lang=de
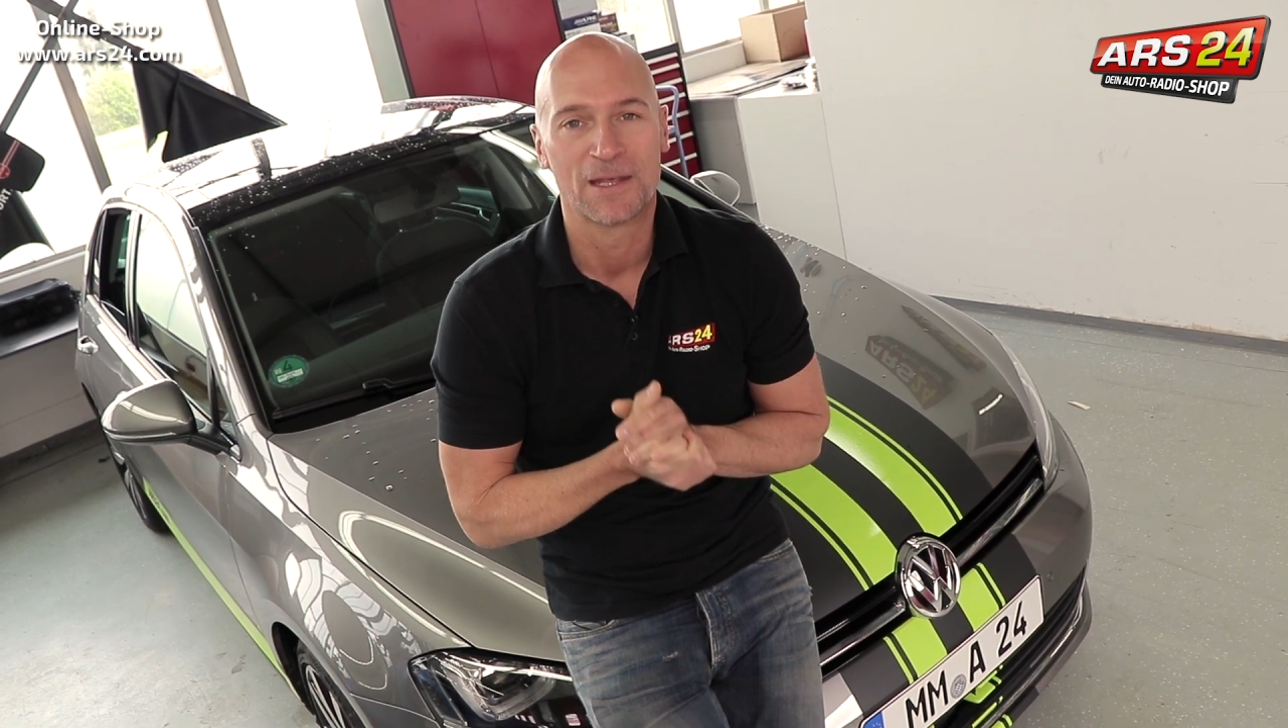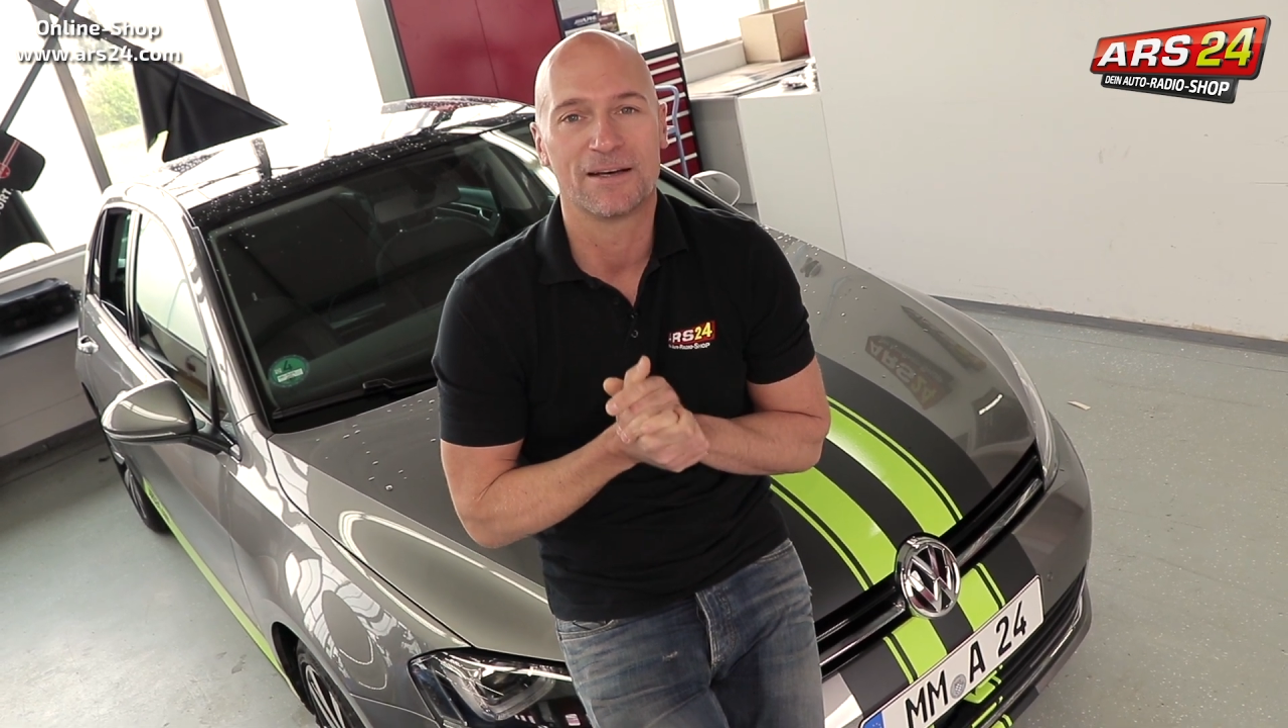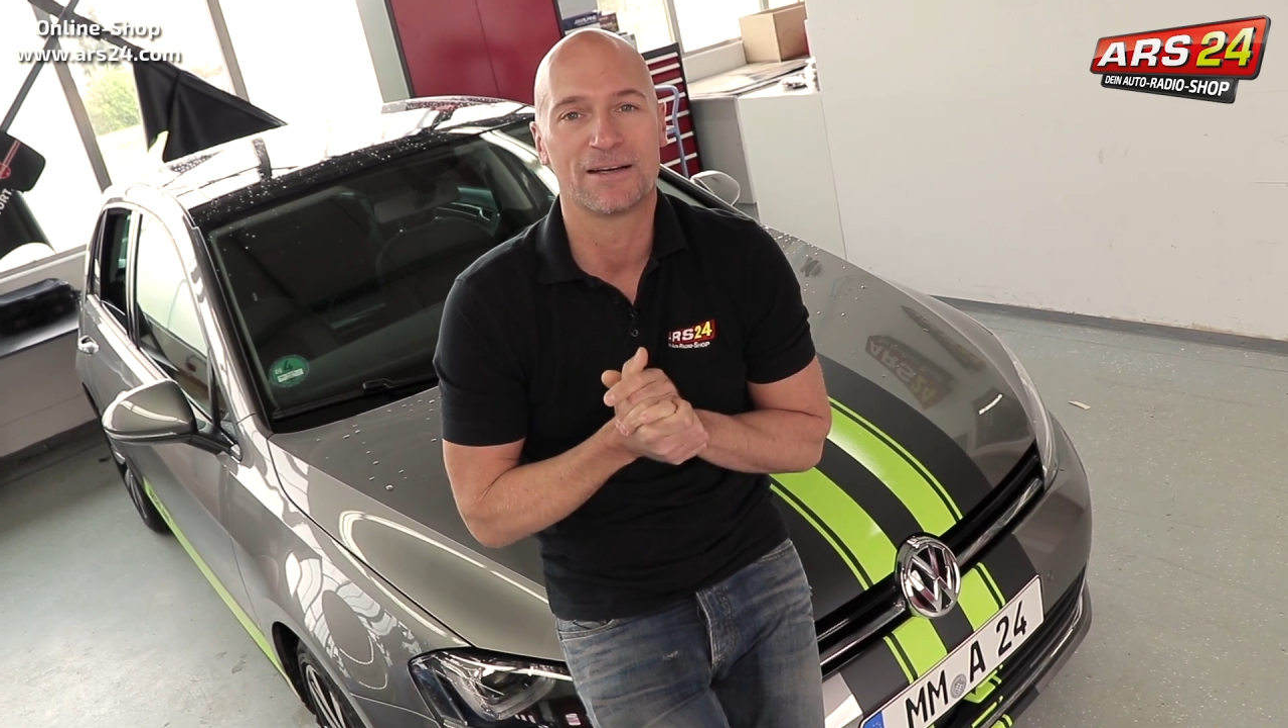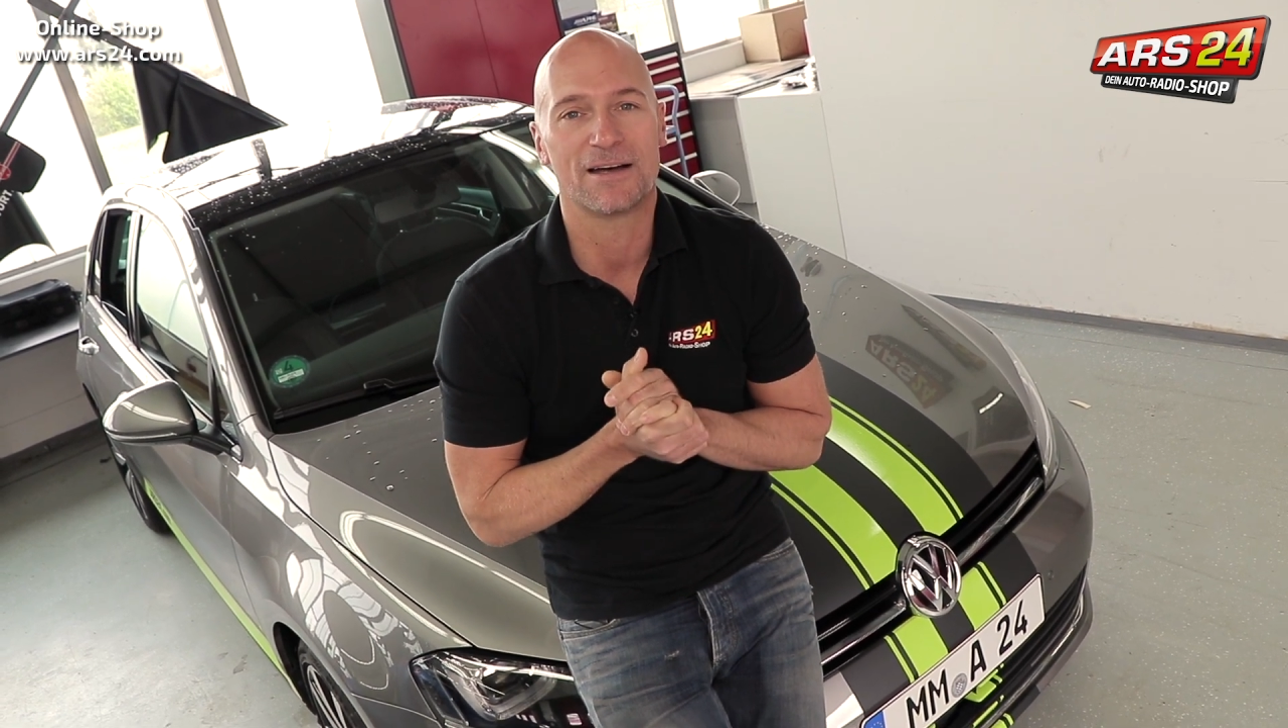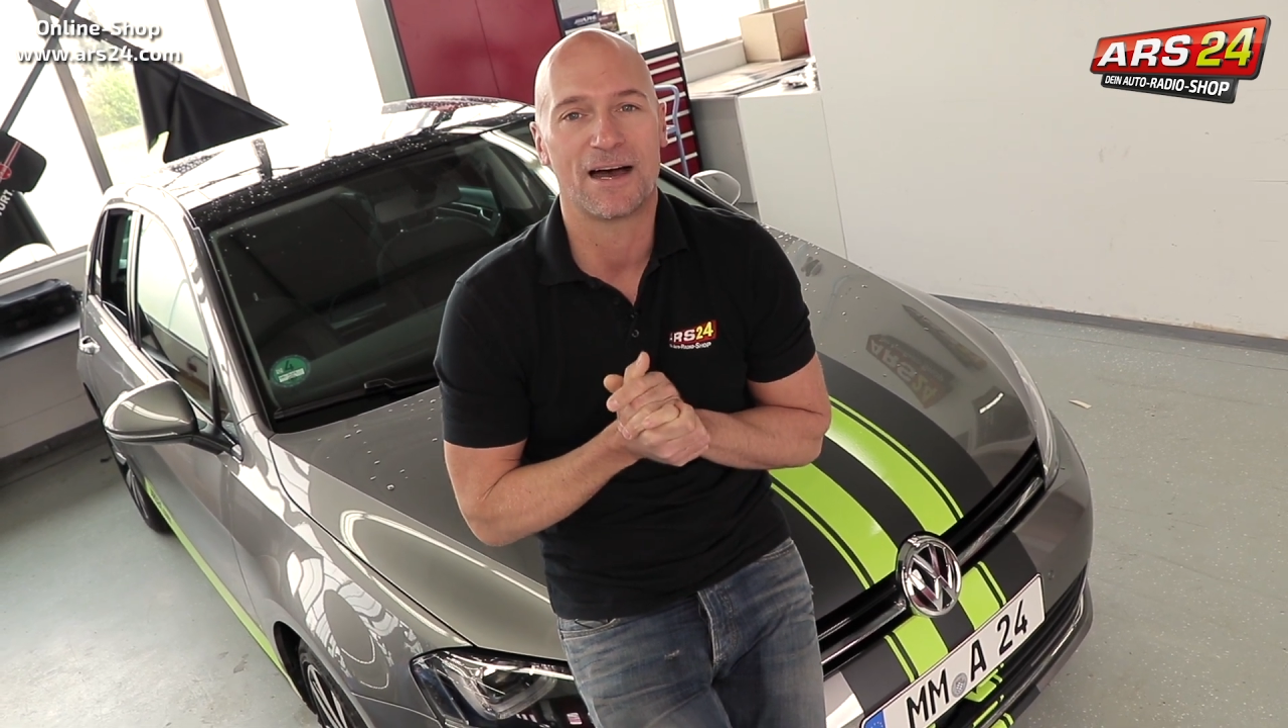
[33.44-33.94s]

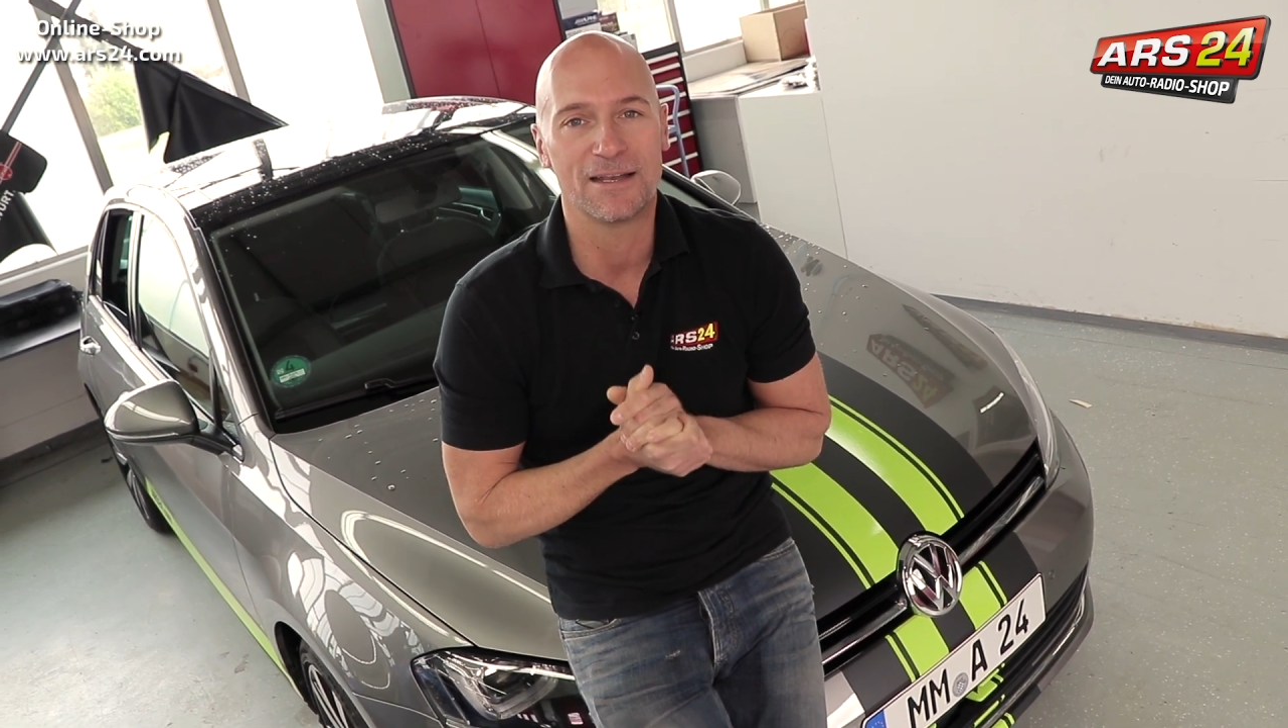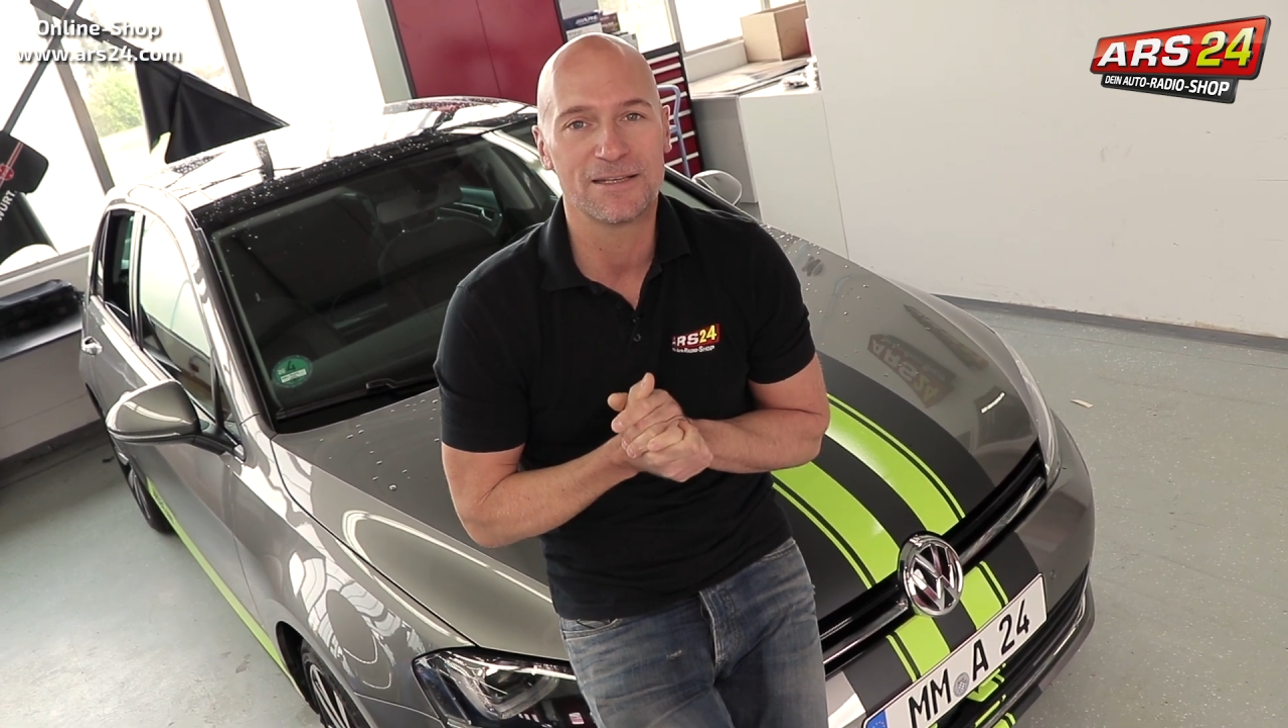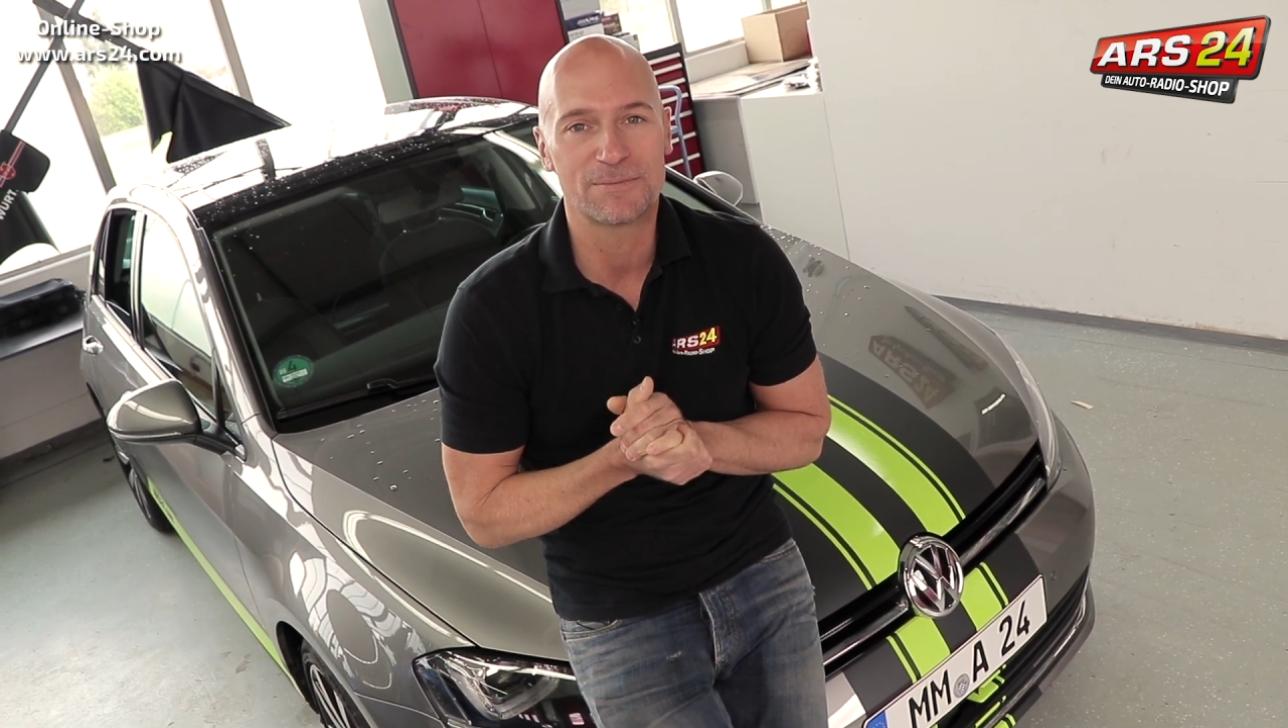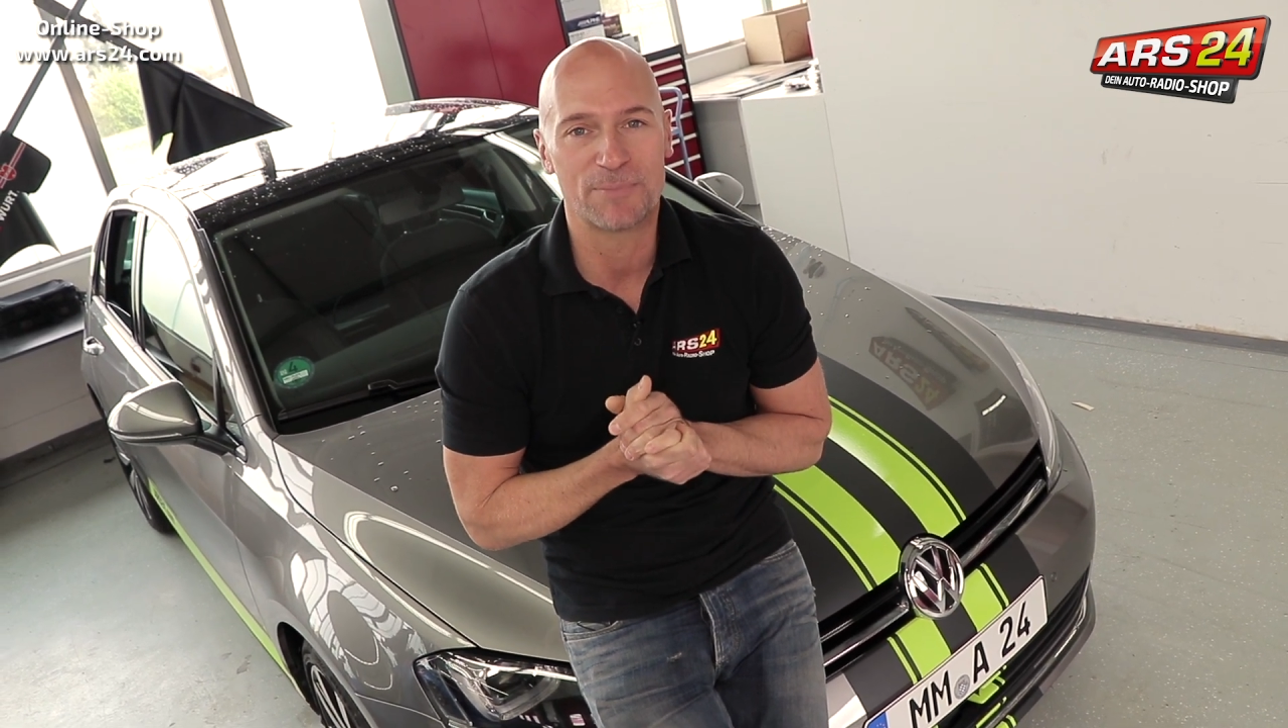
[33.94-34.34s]
Äh, alles